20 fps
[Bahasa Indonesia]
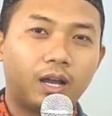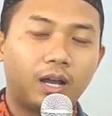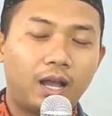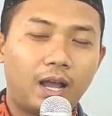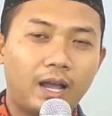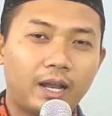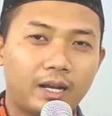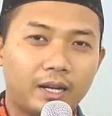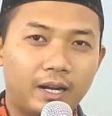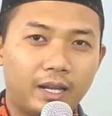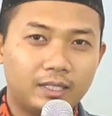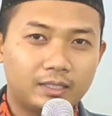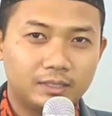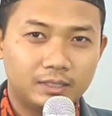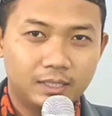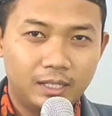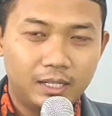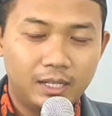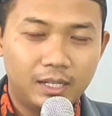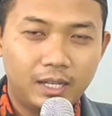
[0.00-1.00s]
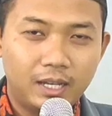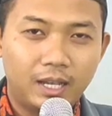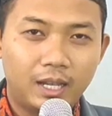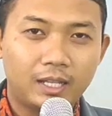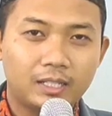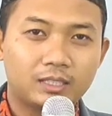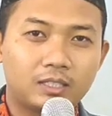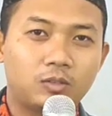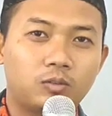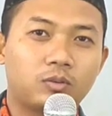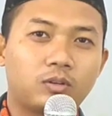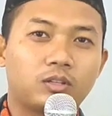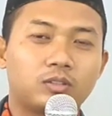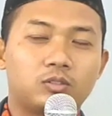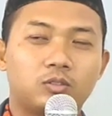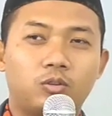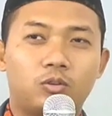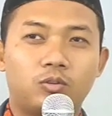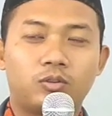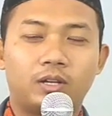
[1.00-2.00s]
anaknya atau
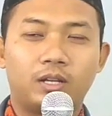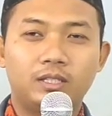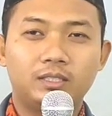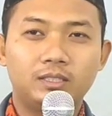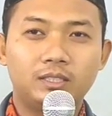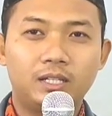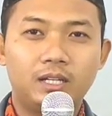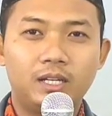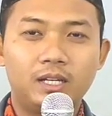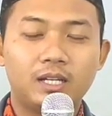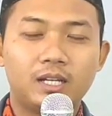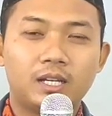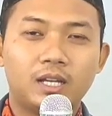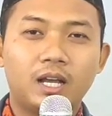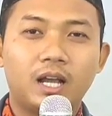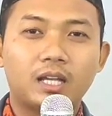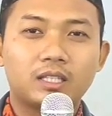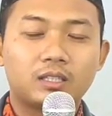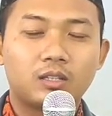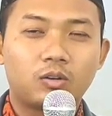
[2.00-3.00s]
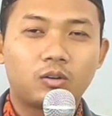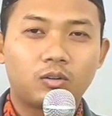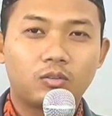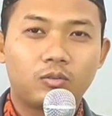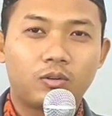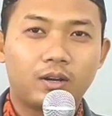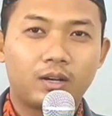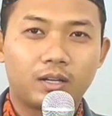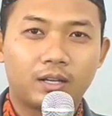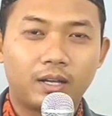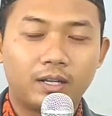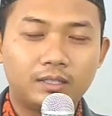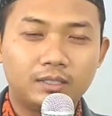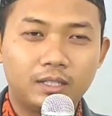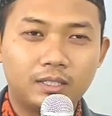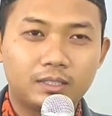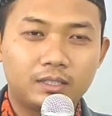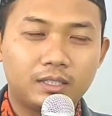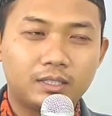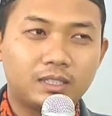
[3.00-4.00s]
keturunannya atau
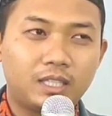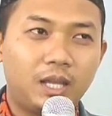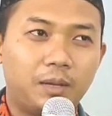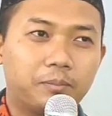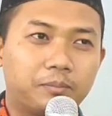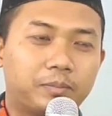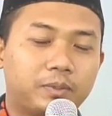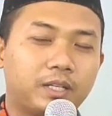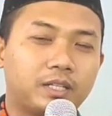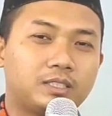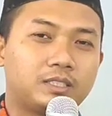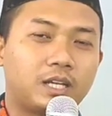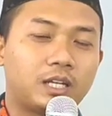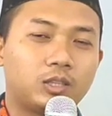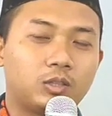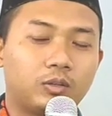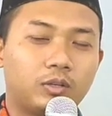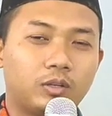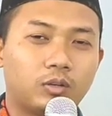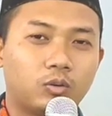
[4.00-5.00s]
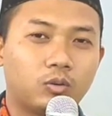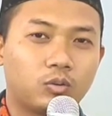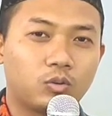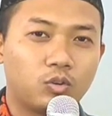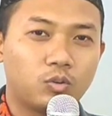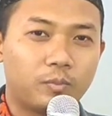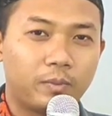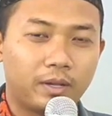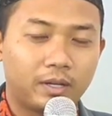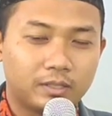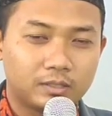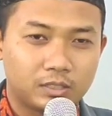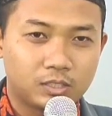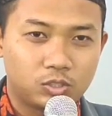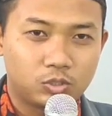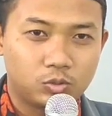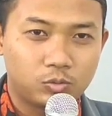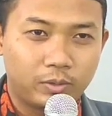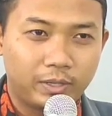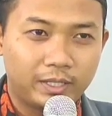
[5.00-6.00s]
keluarganya tetap dijatuhi hukuman
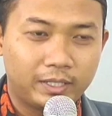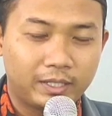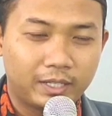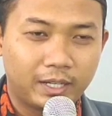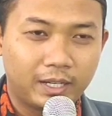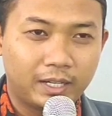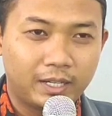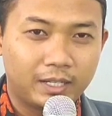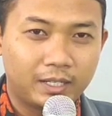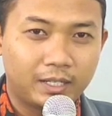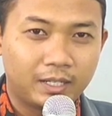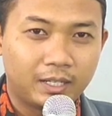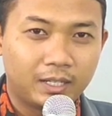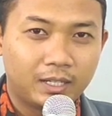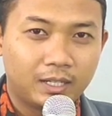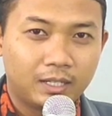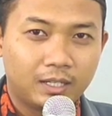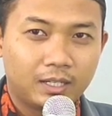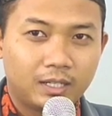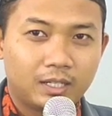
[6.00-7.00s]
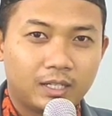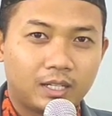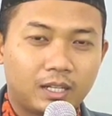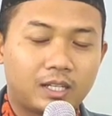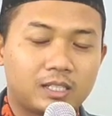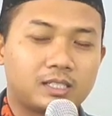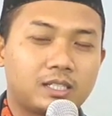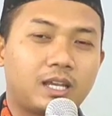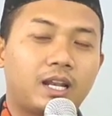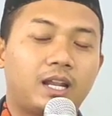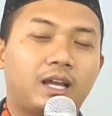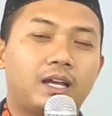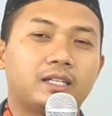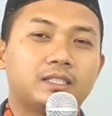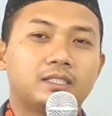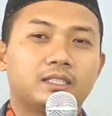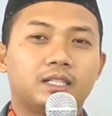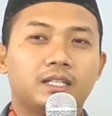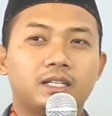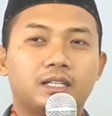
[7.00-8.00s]
sesuai dengan
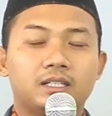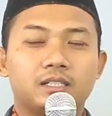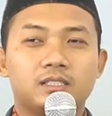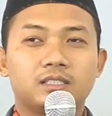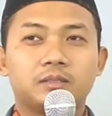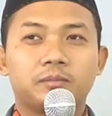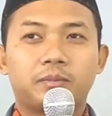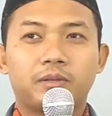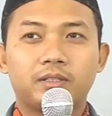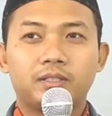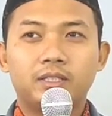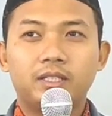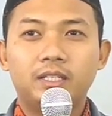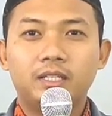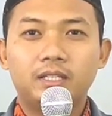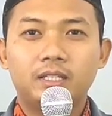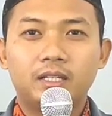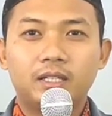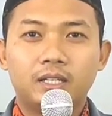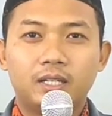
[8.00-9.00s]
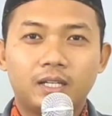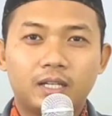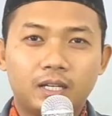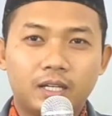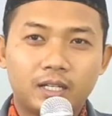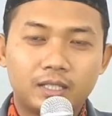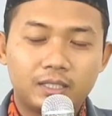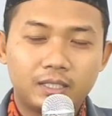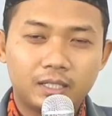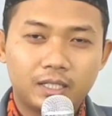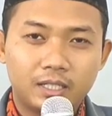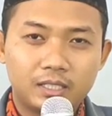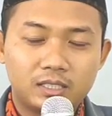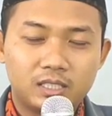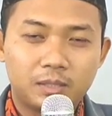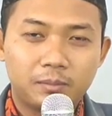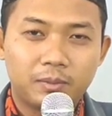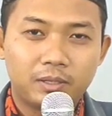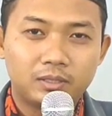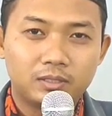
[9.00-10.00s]
kesalahannya. Seperti ketika
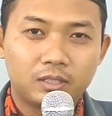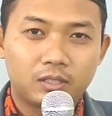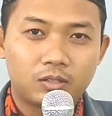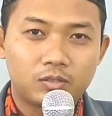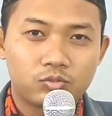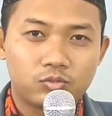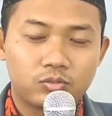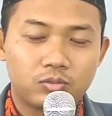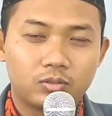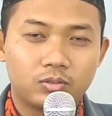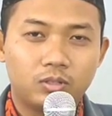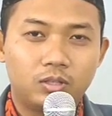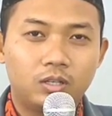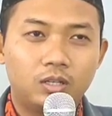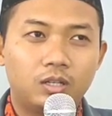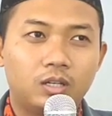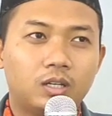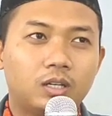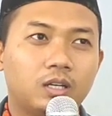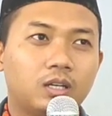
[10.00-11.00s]
zamannya Rasulullah